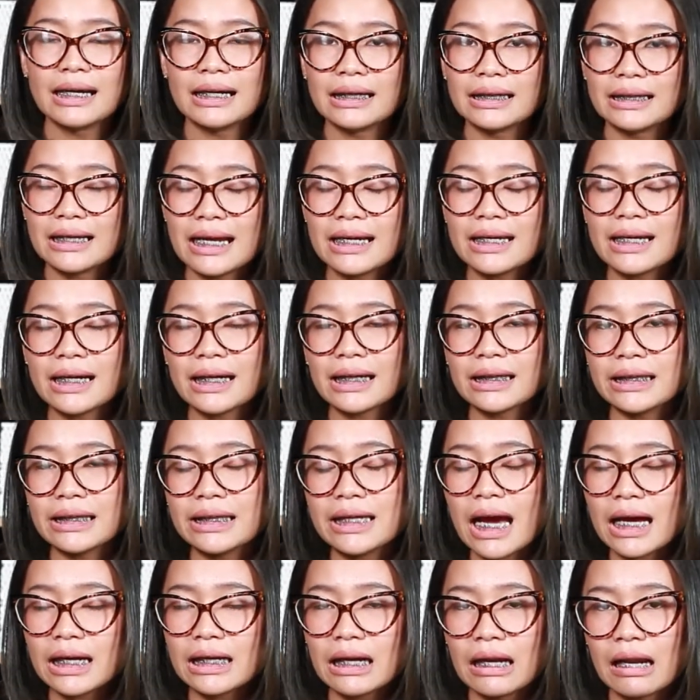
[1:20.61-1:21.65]
Dan yang
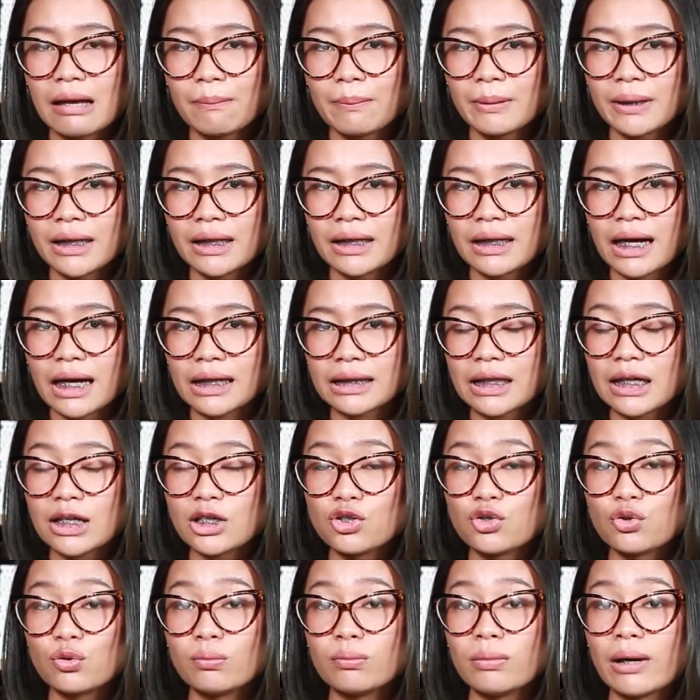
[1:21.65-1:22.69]
ketiga adalah peningkatan
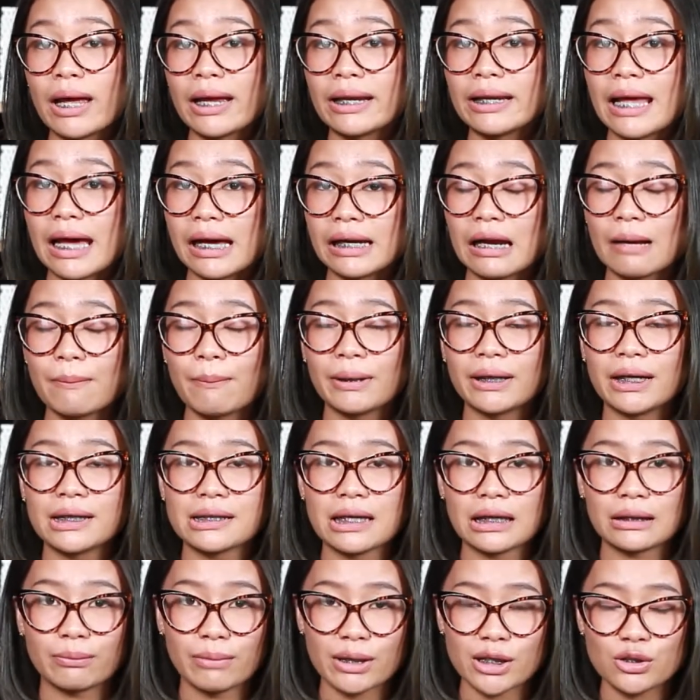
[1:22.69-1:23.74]
jumlah darah pada
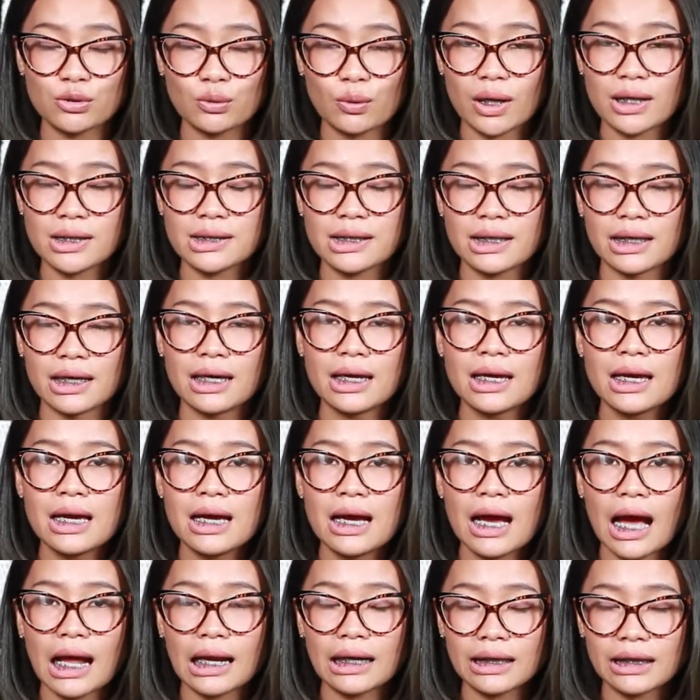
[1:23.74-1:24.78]
saat menstruasi.
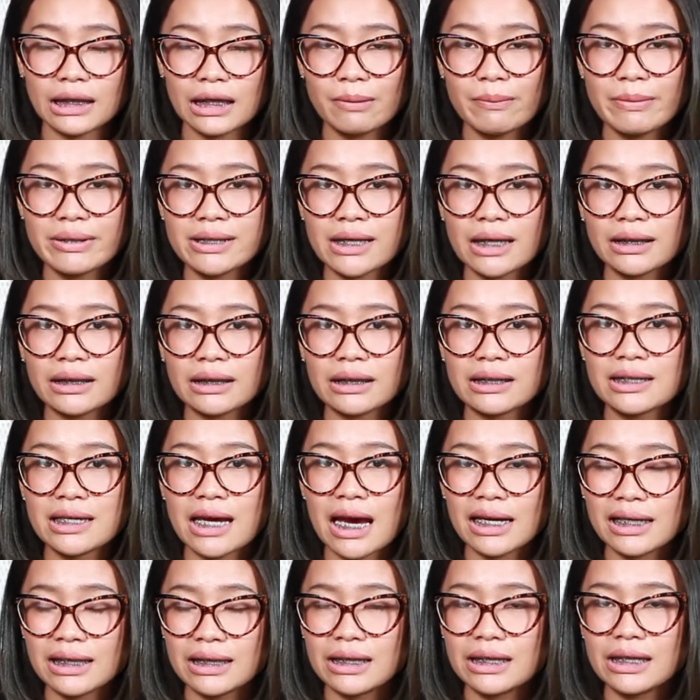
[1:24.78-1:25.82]
Hal ini bisa
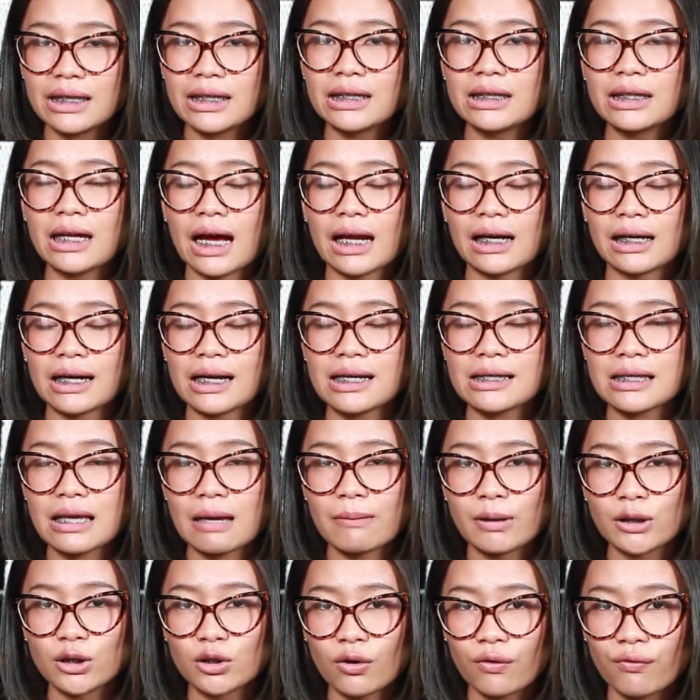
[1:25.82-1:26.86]
terjadi karena
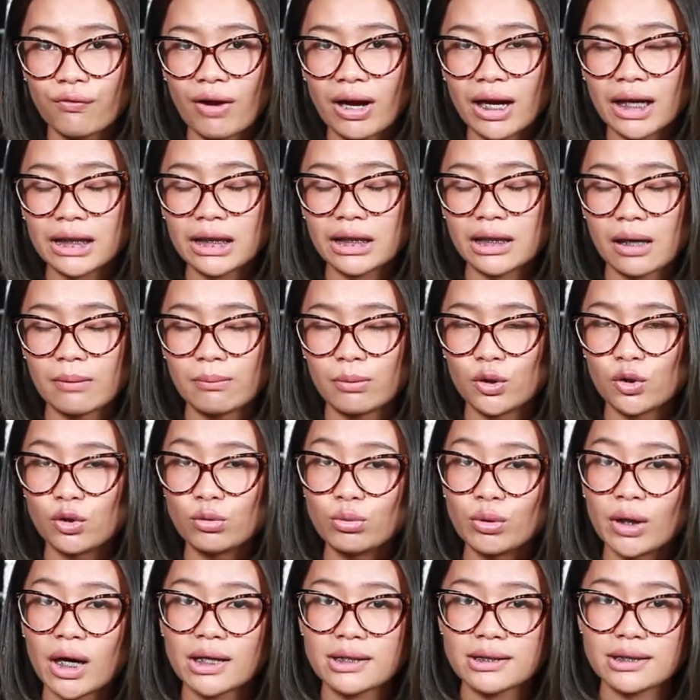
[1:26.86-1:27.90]
sahabat Nova ketika
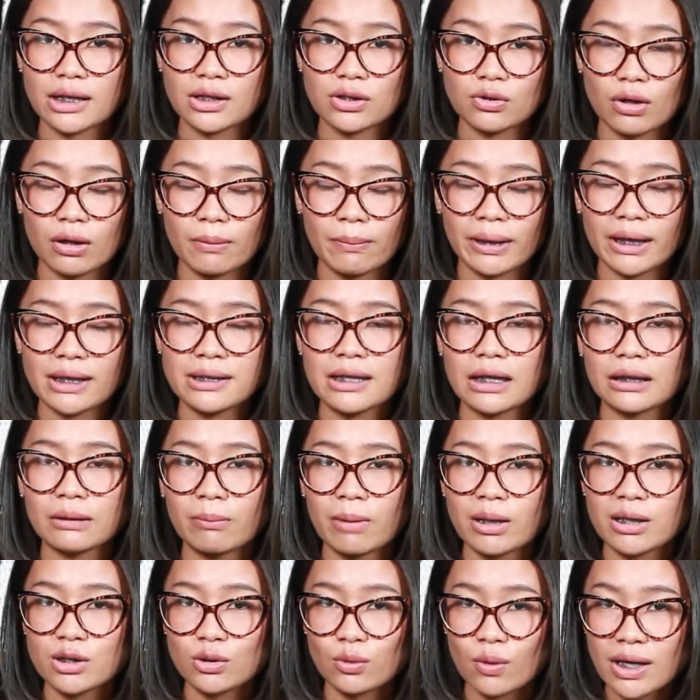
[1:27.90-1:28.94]
berhubungan seksual pada saat
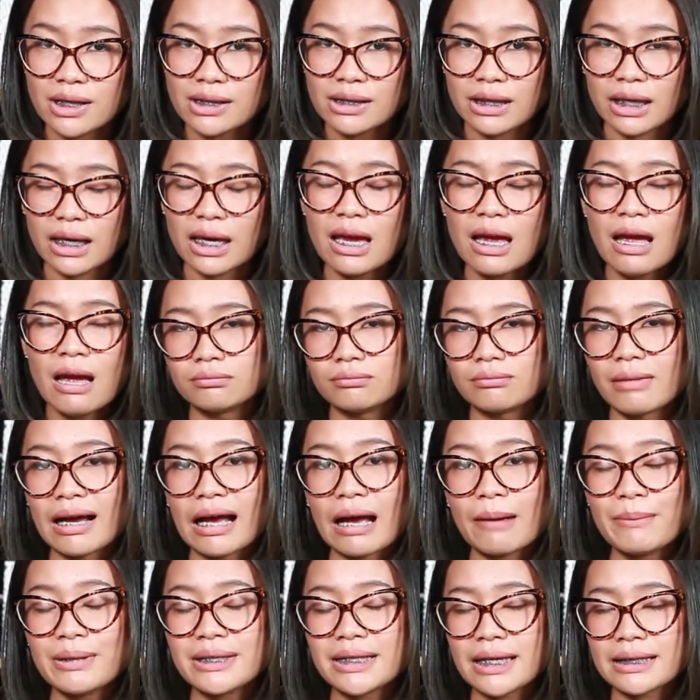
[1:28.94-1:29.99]
menstruasi,
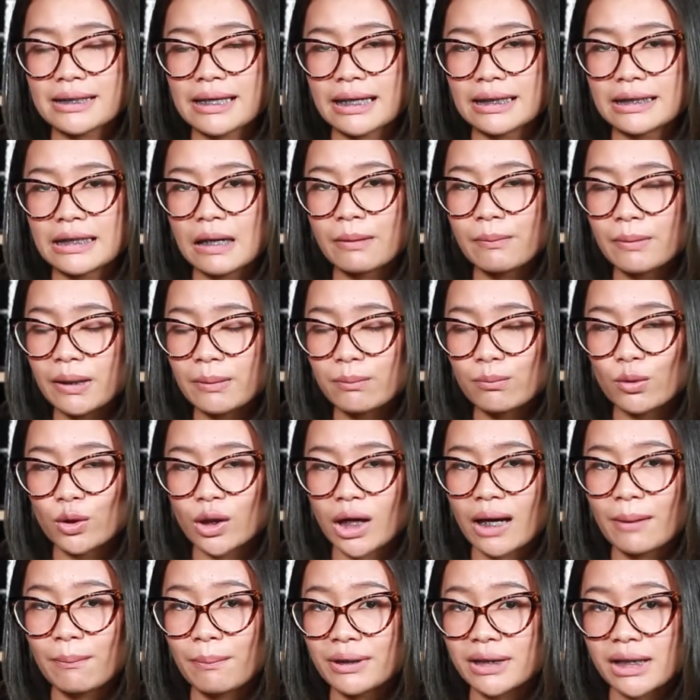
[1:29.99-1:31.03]
maka bisa saja
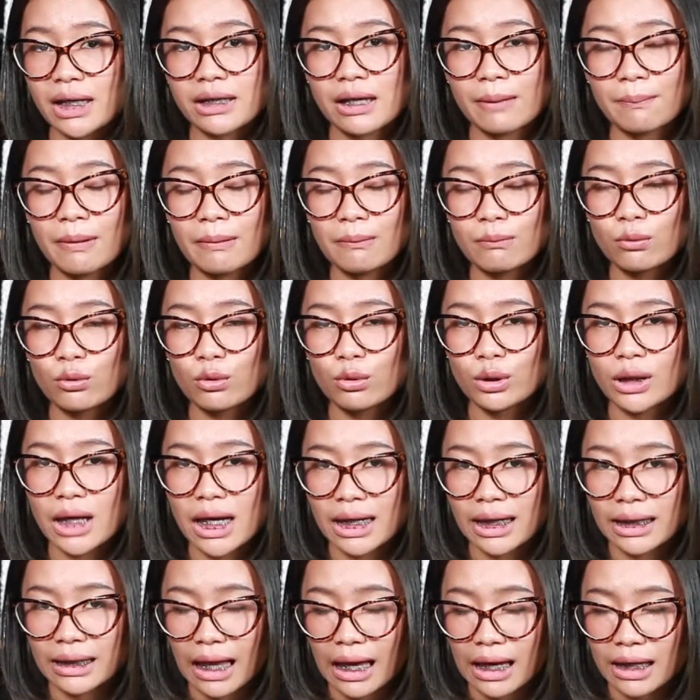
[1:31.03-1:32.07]
menimbulkan pecahnya pembuluh
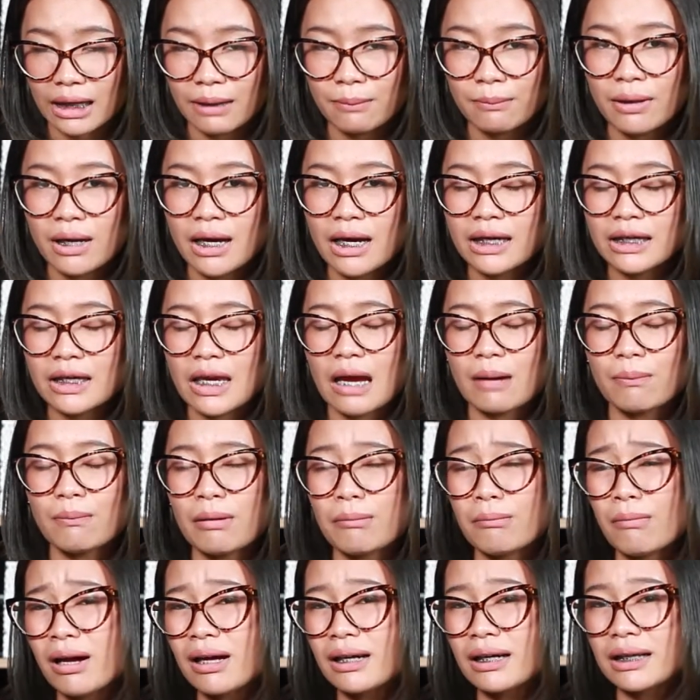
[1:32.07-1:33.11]
darah rahim yang
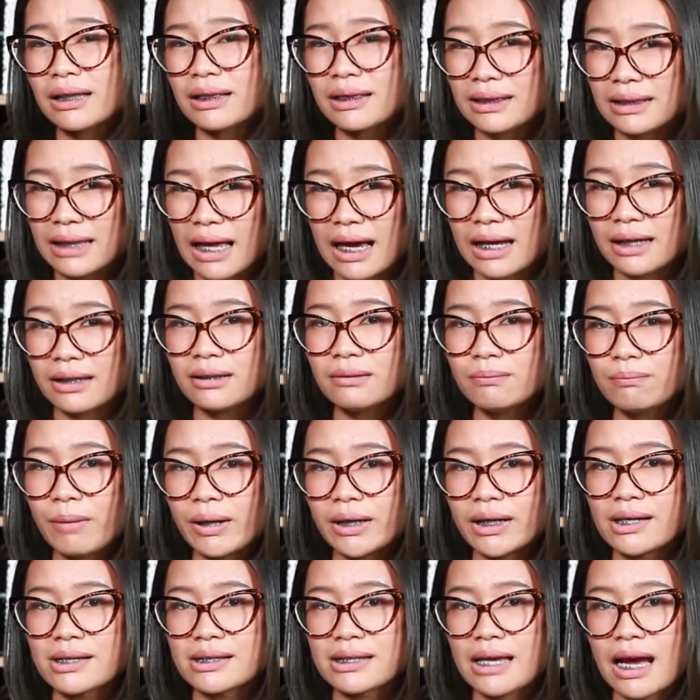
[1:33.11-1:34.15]
memang rentan
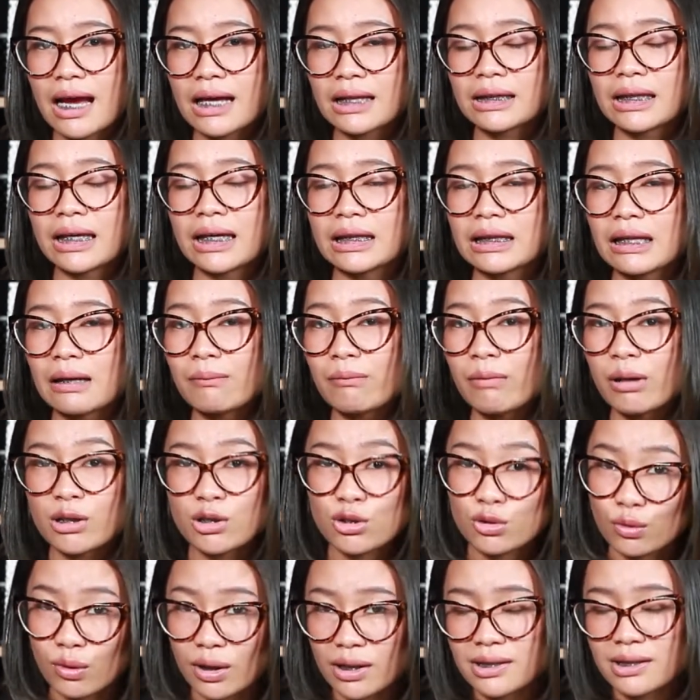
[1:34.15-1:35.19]
pada saat kita
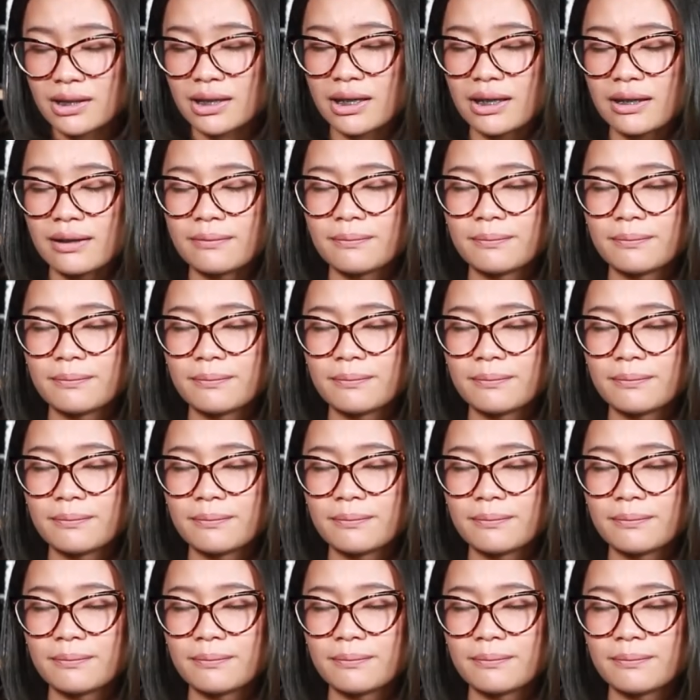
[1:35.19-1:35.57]
menstruasi.